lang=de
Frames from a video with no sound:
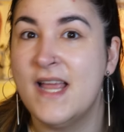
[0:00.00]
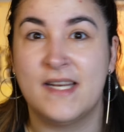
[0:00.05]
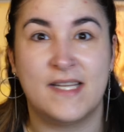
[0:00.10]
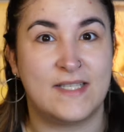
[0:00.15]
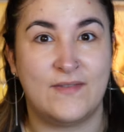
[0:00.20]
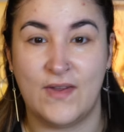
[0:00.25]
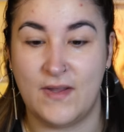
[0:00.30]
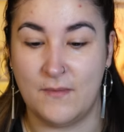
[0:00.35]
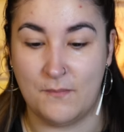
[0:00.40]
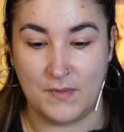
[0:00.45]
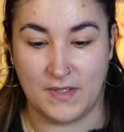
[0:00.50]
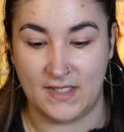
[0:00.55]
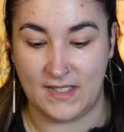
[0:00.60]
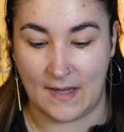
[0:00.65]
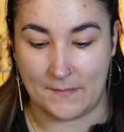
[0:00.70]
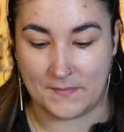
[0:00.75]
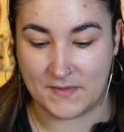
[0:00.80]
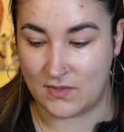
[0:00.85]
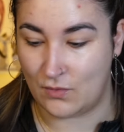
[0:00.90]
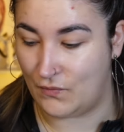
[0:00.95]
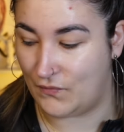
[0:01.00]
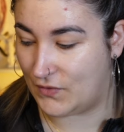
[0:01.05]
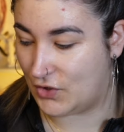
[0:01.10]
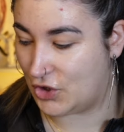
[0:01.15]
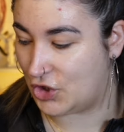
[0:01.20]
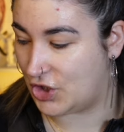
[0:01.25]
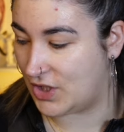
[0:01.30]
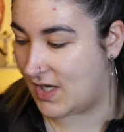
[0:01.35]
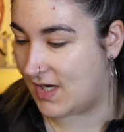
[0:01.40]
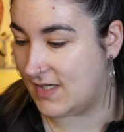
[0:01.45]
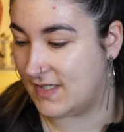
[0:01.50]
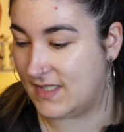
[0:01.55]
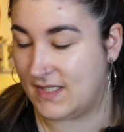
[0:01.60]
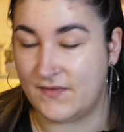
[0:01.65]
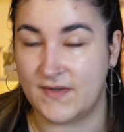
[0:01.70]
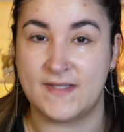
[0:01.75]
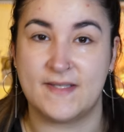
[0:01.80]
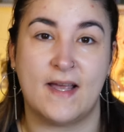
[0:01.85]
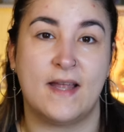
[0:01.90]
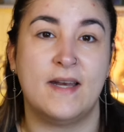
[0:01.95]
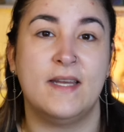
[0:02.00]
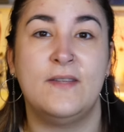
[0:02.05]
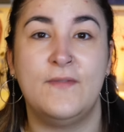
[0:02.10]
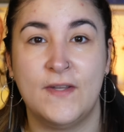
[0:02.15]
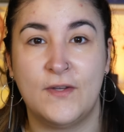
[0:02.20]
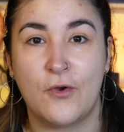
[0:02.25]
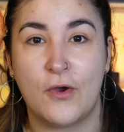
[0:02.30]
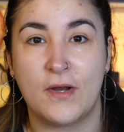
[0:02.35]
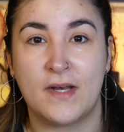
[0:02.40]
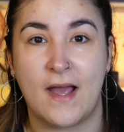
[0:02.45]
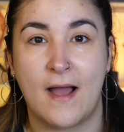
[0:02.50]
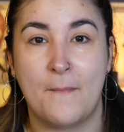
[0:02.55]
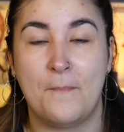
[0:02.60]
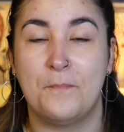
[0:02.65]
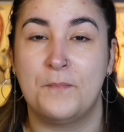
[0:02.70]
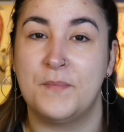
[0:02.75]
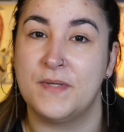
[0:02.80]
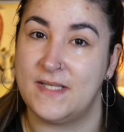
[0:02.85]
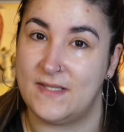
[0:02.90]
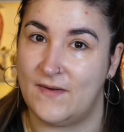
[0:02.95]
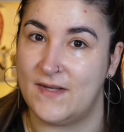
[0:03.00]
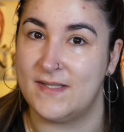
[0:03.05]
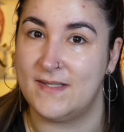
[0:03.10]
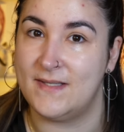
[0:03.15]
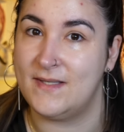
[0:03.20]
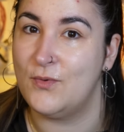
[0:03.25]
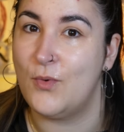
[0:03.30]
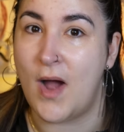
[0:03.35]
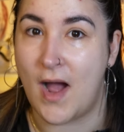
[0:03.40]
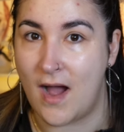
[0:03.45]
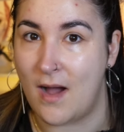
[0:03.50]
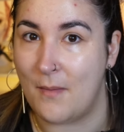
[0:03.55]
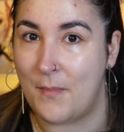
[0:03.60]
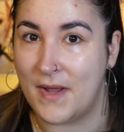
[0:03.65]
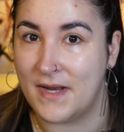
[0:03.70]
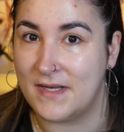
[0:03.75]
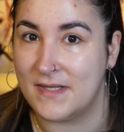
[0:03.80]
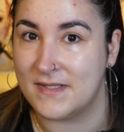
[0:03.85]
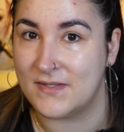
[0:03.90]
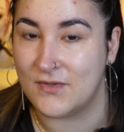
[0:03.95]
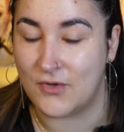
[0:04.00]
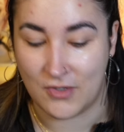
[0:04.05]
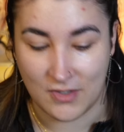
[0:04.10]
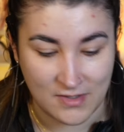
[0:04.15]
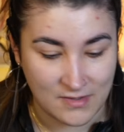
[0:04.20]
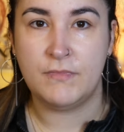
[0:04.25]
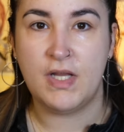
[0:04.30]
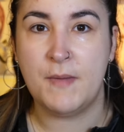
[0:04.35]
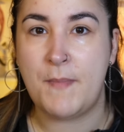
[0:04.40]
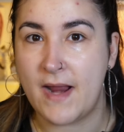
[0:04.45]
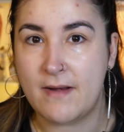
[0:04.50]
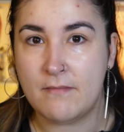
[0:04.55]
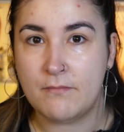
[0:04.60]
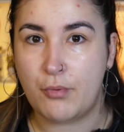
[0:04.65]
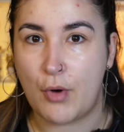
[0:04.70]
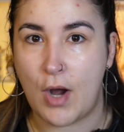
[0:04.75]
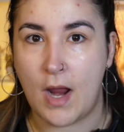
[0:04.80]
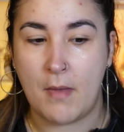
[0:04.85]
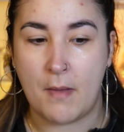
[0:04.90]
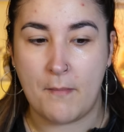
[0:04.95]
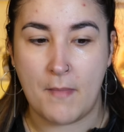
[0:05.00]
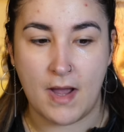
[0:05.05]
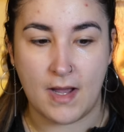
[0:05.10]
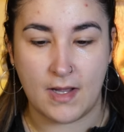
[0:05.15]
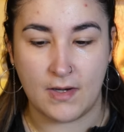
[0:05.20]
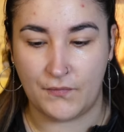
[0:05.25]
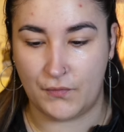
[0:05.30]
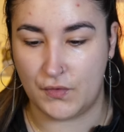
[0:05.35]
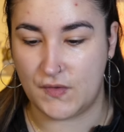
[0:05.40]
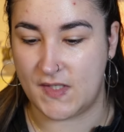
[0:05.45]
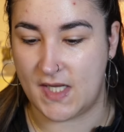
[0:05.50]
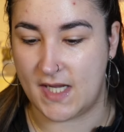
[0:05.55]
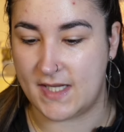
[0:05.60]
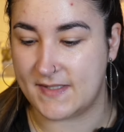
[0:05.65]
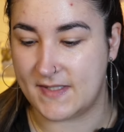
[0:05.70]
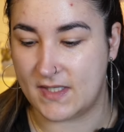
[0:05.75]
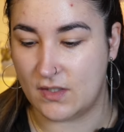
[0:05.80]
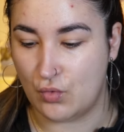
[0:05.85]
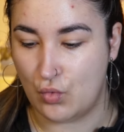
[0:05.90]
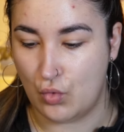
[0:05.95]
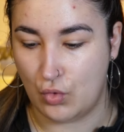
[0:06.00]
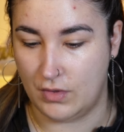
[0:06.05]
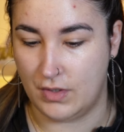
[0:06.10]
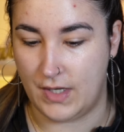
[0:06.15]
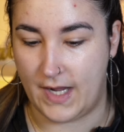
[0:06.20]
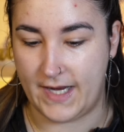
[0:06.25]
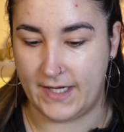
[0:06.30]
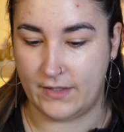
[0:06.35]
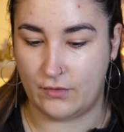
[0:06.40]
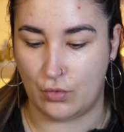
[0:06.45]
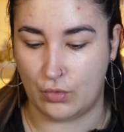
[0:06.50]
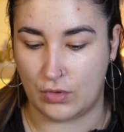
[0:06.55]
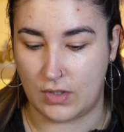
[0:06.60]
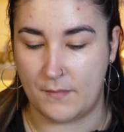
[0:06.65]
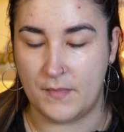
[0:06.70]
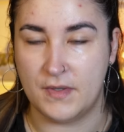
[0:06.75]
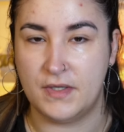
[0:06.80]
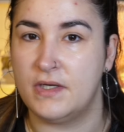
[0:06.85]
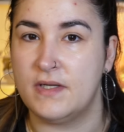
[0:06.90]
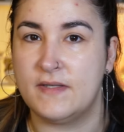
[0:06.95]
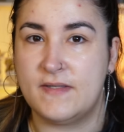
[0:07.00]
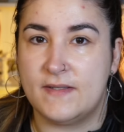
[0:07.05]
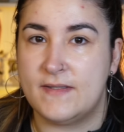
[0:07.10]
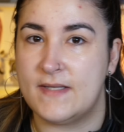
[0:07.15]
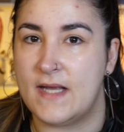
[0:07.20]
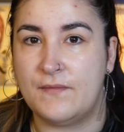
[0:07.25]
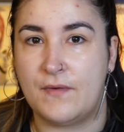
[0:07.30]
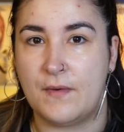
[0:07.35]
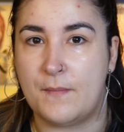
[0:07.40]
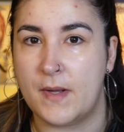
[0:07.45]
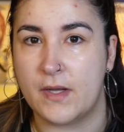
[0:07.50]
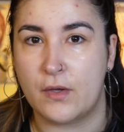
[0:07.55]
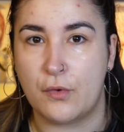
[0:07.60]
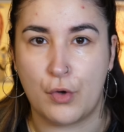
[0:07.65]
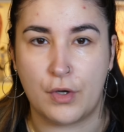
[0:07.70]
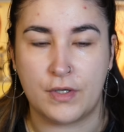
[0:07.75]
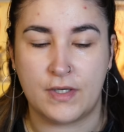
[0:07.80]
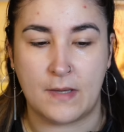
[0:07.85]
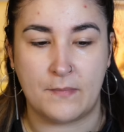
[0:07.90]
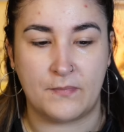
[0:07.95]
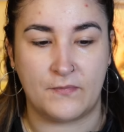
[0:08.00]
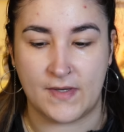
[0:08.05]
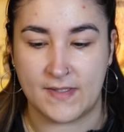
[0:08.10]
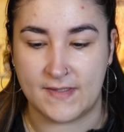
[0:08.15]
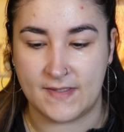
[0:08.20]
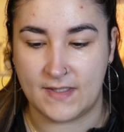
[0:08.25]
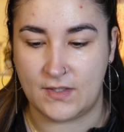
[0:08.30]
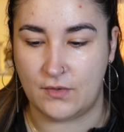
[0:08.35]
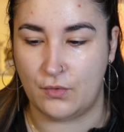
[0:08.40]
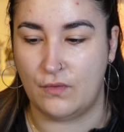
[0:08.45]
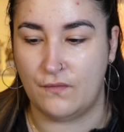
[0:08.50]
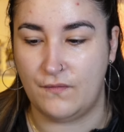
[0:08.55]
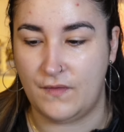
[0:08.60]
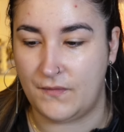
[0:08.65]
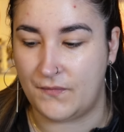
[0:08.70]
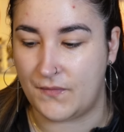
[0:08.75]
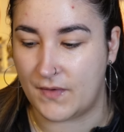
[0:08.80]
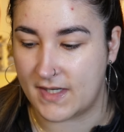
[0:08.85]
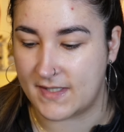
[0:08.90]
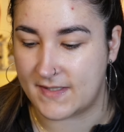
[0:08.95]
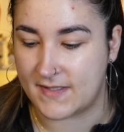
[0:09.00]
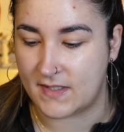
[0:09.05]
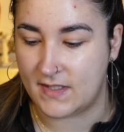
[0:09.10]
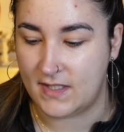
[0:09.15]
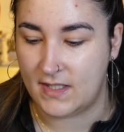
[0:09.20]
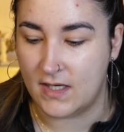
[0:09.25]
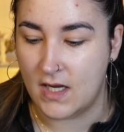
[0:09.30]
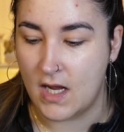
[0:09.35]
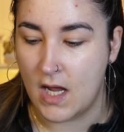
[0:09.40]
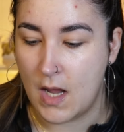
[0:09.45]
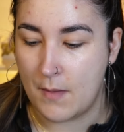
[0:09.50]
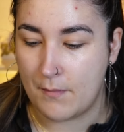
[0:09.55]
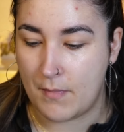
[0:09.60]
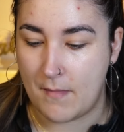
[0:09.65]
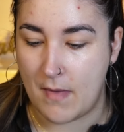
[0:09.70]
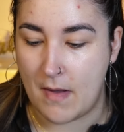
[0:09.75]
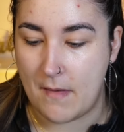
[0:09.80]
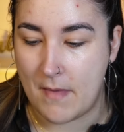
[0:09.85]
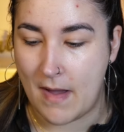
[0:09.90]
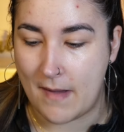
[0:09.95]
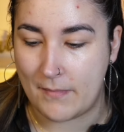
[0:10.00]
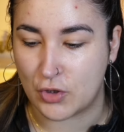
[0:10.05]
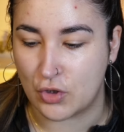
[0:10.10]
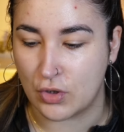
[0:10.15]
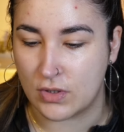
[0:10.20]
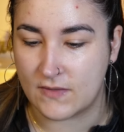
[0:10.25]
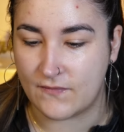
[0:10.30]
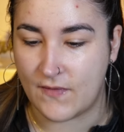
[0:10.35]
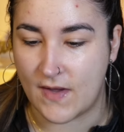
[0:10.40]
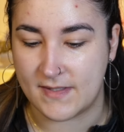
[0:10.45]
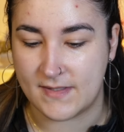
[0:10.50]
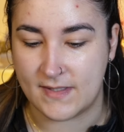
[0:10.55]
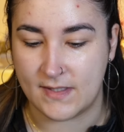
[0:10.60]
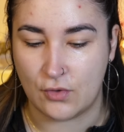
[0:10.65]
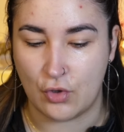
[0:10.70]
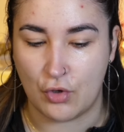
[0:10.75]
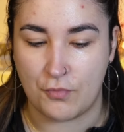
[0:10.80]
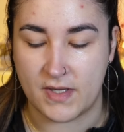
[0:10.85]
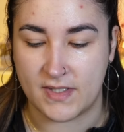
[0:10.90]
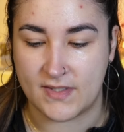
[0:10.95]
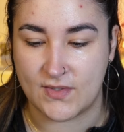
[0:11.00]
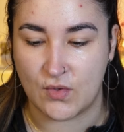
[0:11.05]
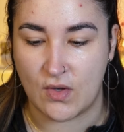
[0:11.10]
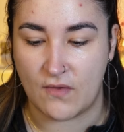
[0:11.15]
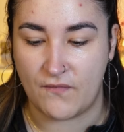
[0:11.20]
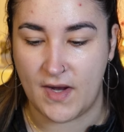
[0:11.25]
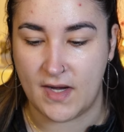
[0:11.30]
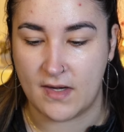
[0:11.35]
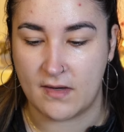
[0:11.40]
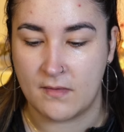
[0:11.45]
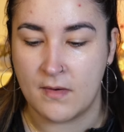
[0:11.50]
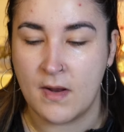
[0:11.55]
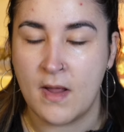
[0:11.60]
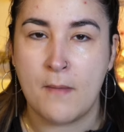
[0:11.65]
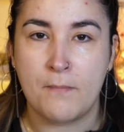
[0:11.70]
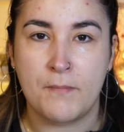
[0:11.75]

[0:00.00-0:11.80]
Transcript: Deswegen bin ich absolut verstrahlt. Ich weiß gar nicht, wie ich heute Abend bis 20 Uhr arbeiten soll. Die beiden Primer machen fürs Erste einen guten Eindruck. Damit ihr das jetzt einfach mal gehört habt, falls ich irgendwie vergesse, die bei meinem Abschlussfazit nochmal zu erwähnen.